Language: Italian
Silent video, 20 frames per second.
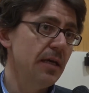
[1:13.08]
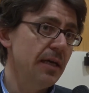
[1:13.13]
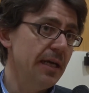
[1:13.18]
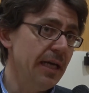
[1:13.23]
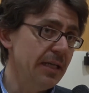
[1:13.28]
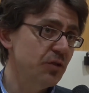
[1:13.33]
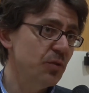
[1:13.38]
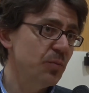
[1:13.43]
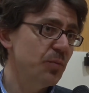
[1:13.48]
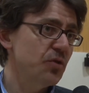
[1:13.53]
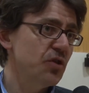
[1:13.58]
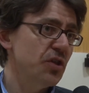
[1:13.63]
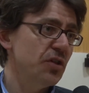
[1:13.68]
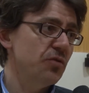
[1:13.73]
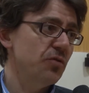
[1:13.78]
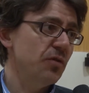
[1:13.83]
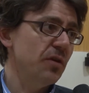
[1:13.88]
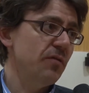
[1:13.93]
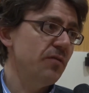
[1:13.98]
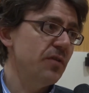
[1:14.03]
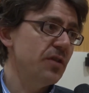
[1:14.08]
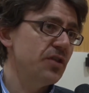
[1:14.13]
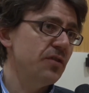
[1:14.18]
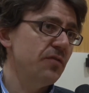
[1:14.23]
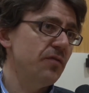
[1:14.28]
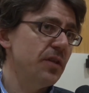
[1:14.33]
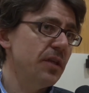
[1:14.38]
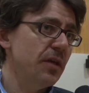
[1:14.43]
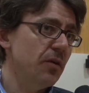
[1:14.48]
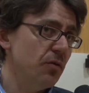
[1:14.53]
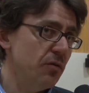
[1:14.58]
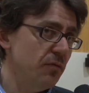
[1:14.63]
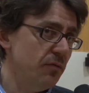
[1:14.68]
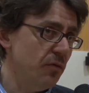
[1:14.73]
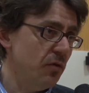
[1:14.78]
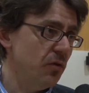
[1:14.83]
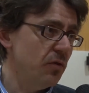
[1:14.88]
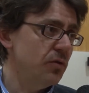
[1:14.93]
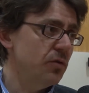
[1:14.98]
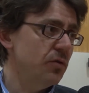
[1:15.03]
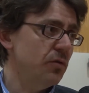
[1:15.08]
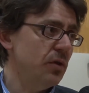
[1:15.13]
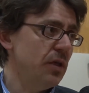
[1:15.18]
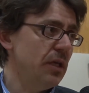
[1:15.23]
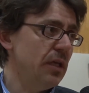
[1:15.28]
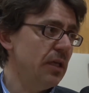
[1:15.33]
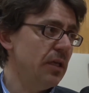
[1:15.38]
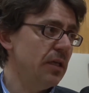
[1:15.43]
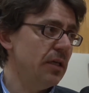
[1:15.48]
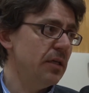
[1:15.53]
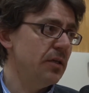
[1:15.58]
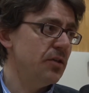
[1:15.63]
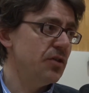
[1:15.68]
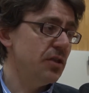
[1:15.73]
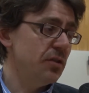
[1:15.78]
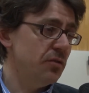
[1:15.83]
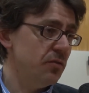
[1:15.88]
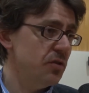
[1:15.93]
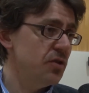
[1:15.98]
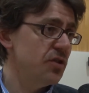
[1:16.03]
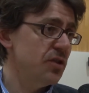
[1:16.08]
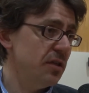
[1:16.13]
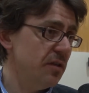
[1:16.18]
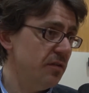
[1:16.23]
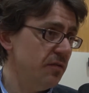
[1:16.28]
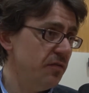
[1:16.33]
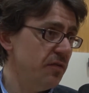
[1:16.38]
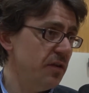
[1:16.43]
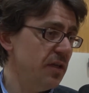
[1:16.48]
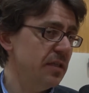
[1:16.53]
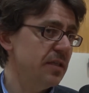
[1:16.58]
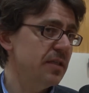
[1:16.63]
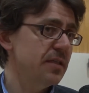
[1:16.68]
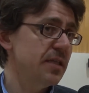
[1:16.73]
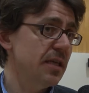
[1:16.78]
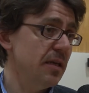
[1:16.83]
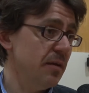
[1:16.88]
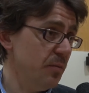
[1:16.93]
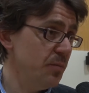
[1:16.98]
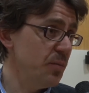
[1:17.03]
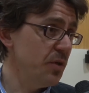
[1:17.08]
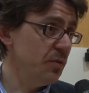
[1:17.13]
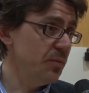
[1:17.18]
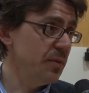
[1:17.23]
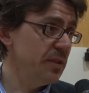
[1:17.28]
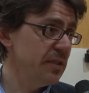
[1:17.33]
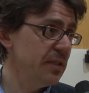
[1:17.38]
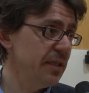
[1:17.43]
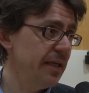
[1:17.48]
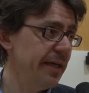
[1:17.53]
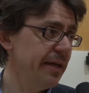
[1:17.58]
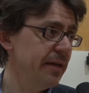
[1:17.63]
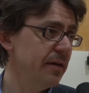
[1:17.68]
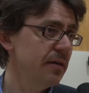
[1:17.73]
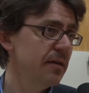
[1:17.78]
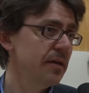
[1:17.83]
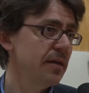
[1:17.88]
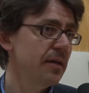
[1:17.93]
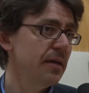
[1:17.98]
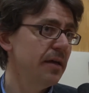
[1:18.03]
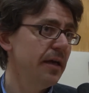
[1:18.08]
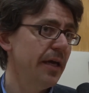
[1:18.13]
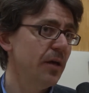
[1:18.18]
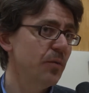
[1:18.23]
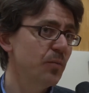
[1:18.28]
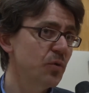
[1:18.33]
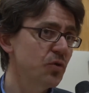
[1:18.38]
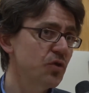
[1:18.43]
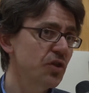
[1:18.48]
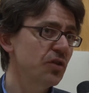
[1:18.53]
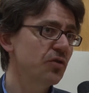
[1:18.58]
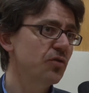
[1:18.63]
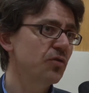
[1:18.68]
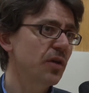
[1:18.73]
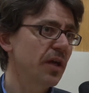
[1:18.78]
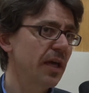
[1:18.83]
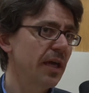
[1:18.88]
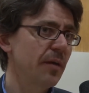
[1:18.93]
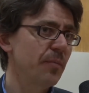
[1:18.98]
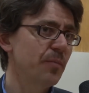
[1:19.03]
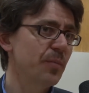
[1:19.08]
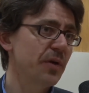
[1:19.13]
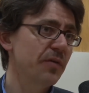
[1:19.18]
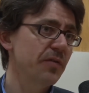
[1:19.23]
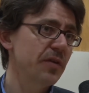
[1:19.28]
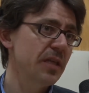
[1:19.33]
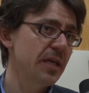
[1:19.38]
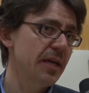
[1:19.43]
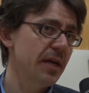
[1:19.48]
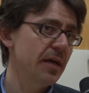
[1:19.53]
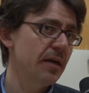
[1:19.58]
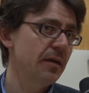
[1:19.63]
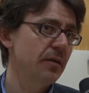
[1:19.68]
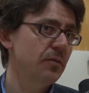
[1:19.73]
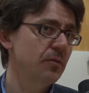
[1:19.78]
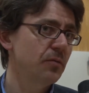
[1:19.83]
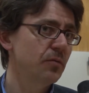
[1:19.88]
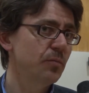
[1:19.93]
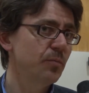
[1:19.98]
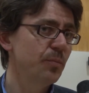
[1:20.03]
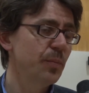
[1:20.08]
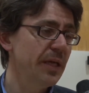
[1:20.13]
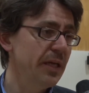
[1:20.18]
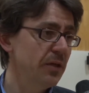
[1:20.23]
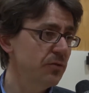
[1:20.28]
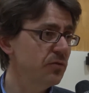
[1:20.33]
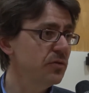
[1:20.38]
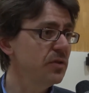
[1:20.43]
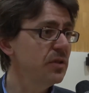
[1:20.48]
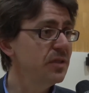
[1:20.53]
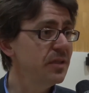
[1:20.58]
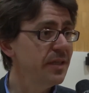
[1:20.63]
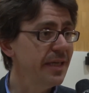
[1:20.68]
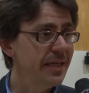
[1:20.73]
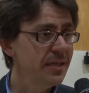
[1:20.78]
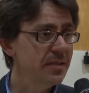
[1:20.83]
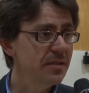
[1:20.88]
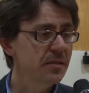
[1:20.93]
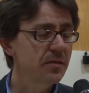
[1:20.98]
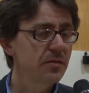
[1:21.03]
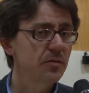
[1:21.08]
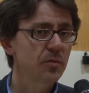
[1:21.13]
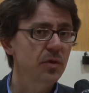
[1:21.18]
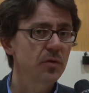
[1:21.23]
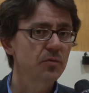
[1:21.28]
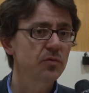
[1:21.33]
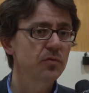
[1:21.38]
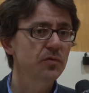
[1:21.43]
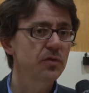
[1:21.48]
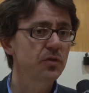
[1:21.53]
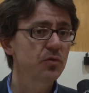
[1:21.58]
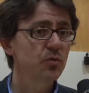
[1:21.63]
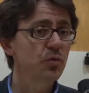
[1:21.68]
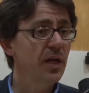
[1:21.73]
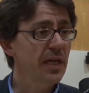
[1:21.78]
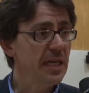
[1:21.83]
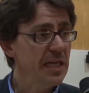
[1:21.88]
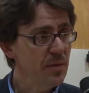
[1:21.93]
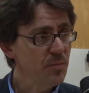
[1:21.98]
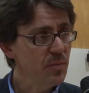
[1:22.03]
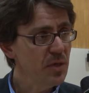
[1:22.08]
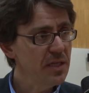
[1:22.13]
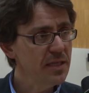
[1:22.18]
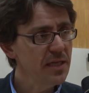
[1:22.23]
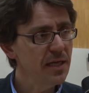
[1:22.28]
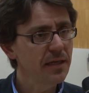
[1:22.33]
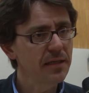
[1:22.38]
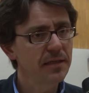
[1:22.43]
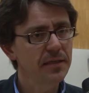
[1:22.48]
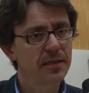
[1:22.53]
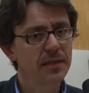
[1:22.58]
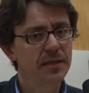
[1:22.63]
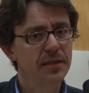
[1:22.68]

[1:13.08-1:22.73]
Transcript: L'altro progetto che invece vede coinvolto il centro ricerche Fiat che si chiama Biometeer è un progetto che prevederà un periodo di test di un'autovettura ibrida